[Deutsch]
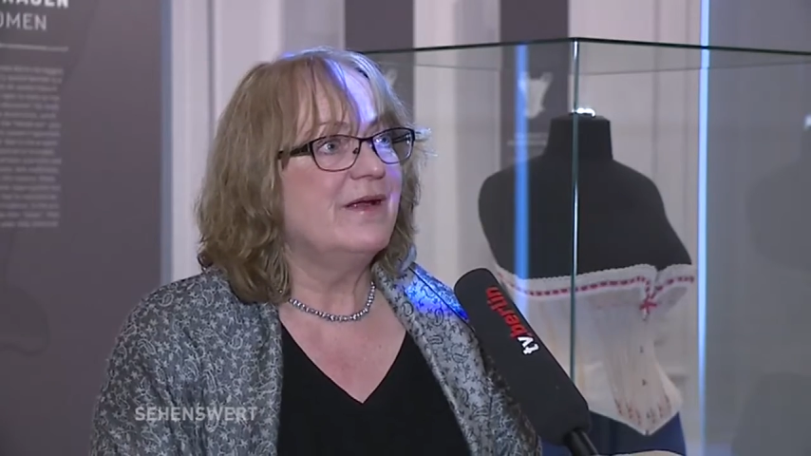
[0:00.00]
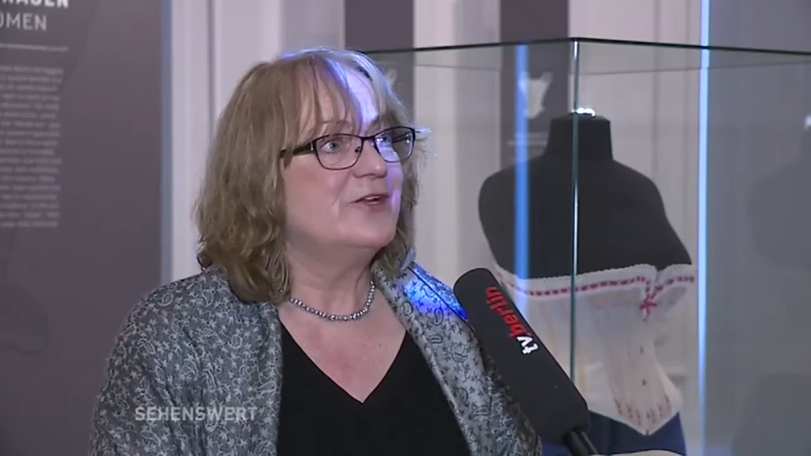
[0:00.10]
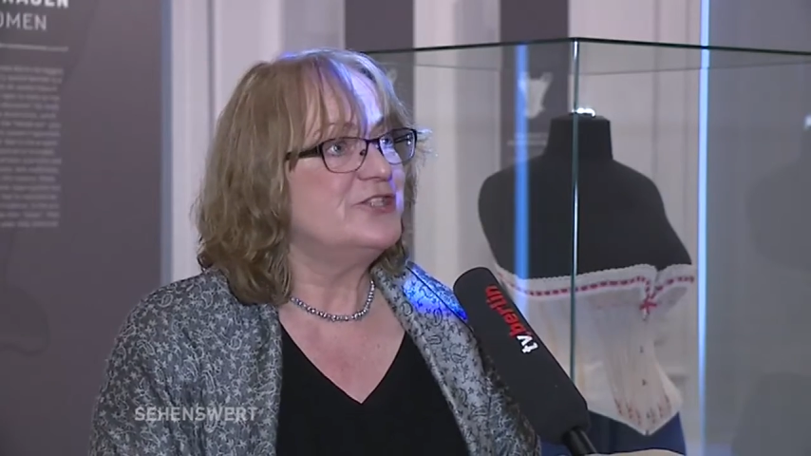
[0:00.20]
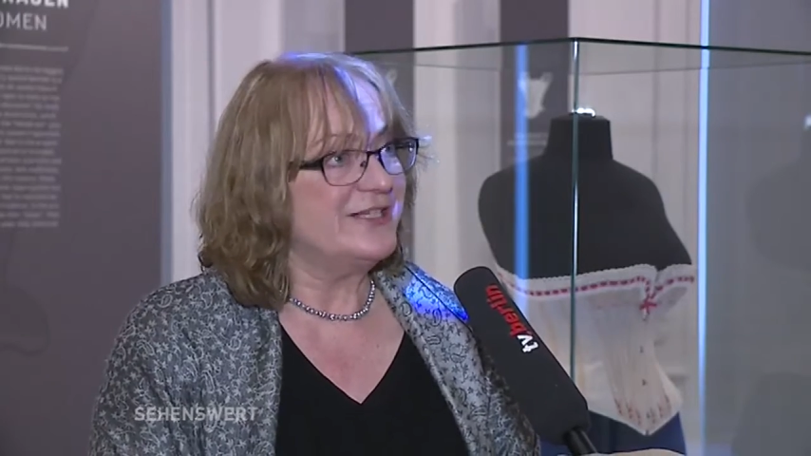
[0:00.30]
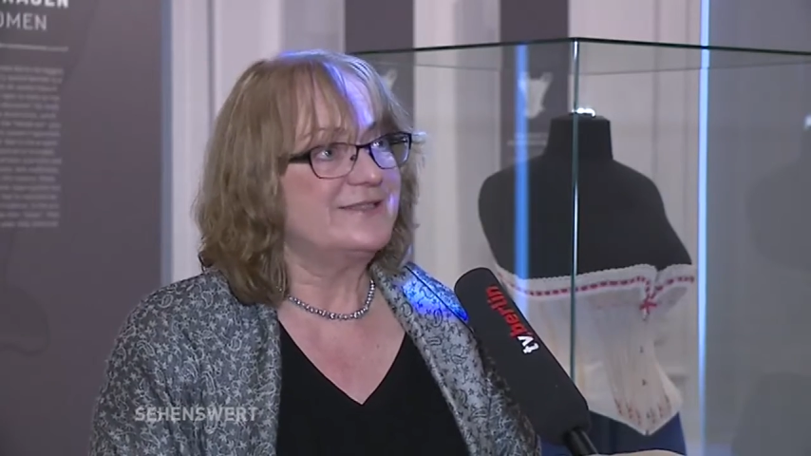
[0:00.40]

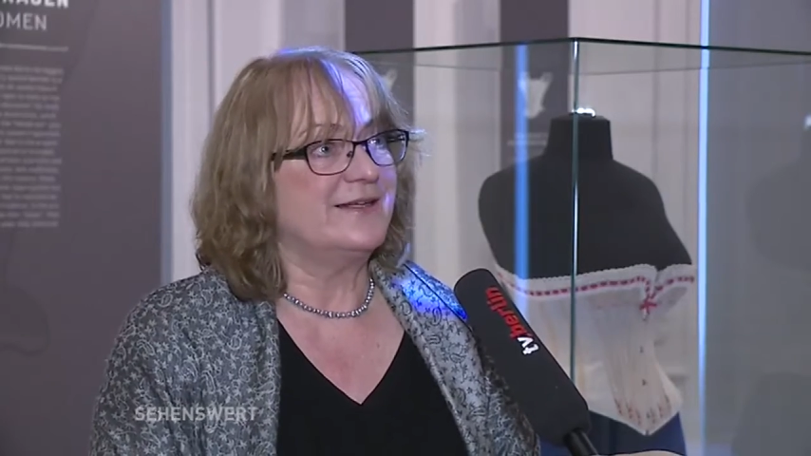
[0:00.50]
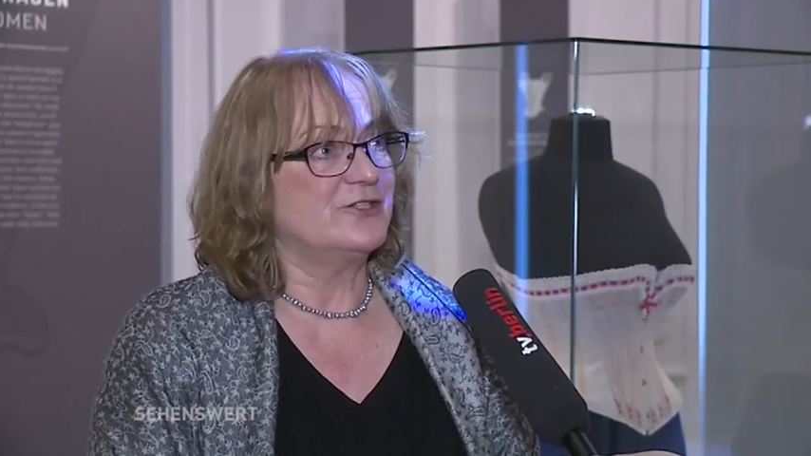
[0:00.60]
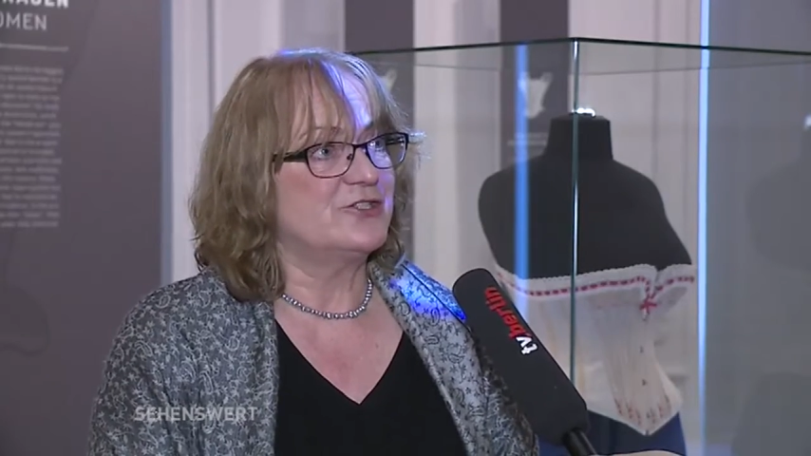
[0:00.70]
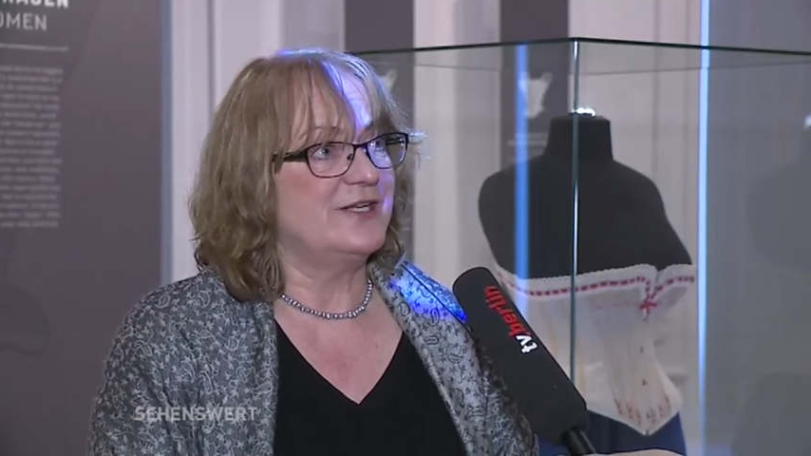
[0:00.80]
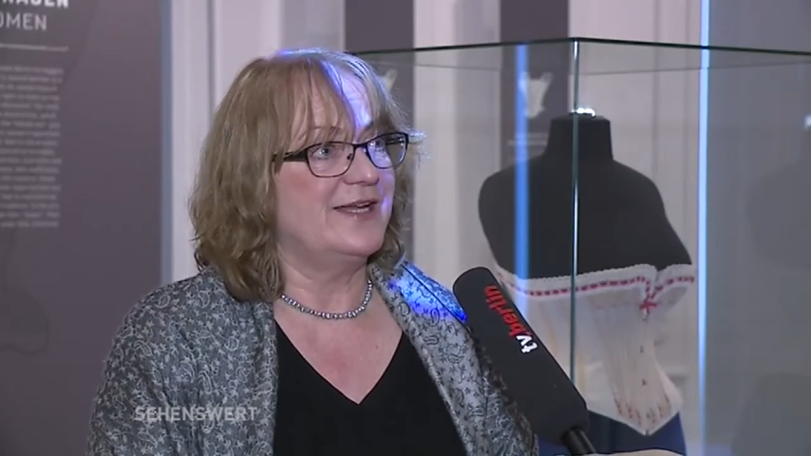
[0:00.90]

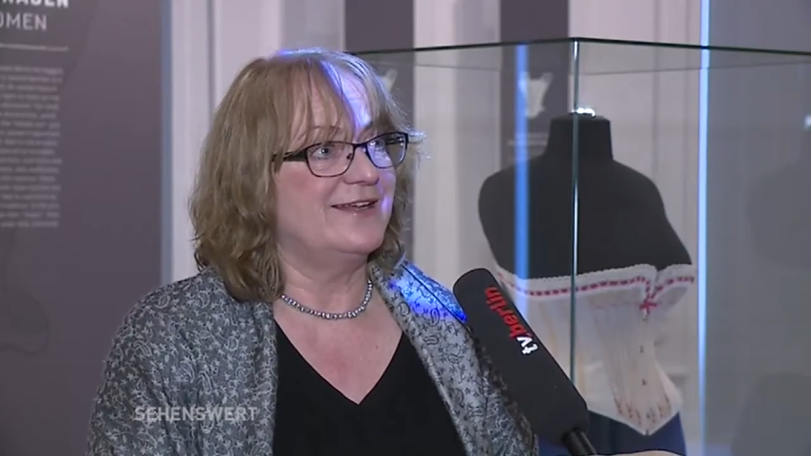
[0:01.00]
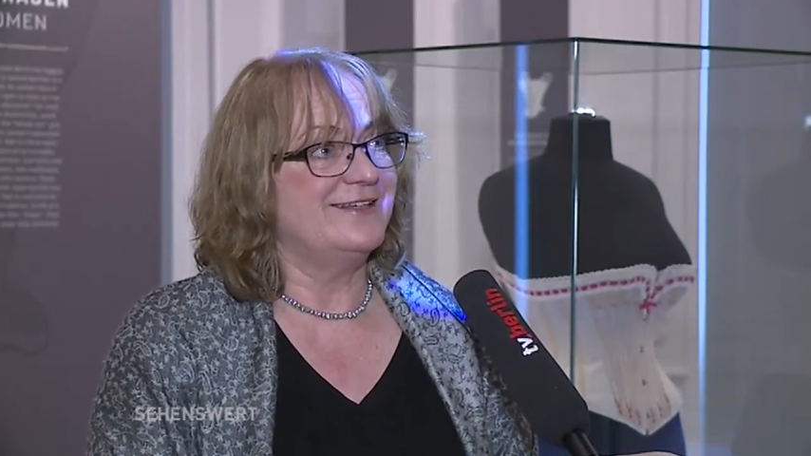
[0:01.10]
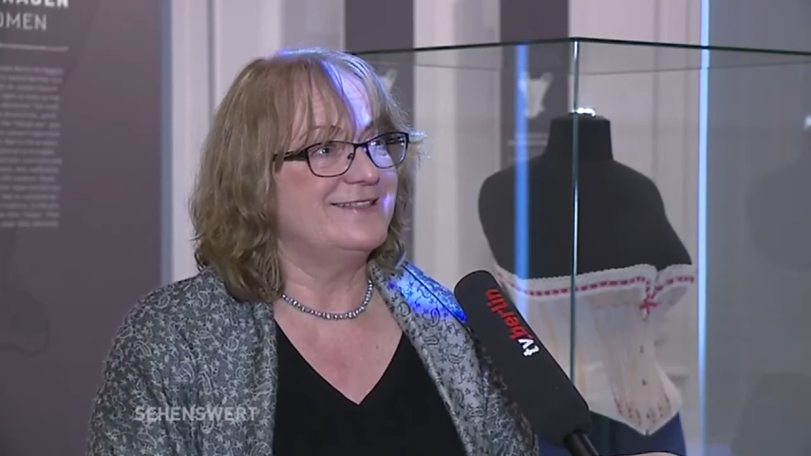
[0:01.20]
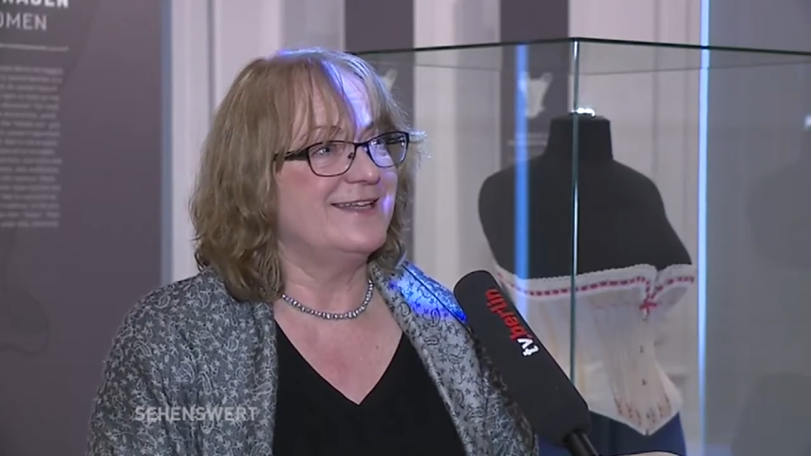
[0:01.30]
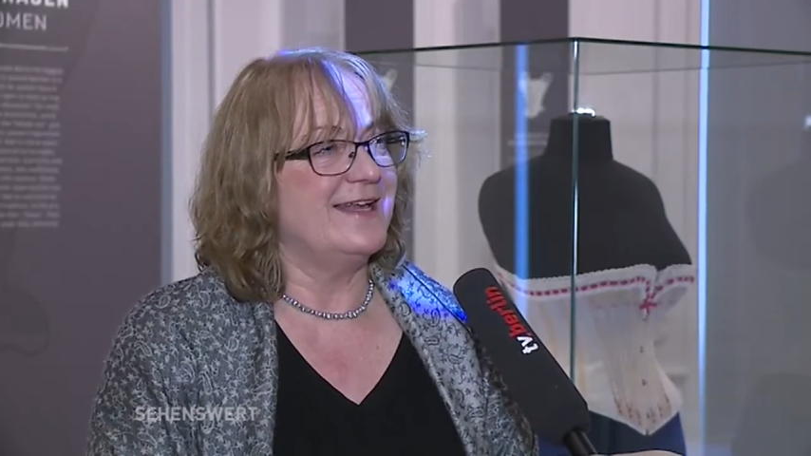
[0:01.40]
Schicksalsschläge,
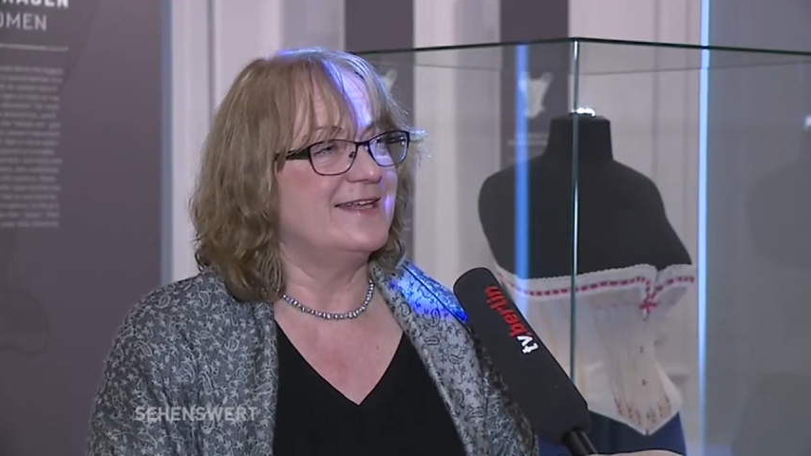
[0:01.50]
diese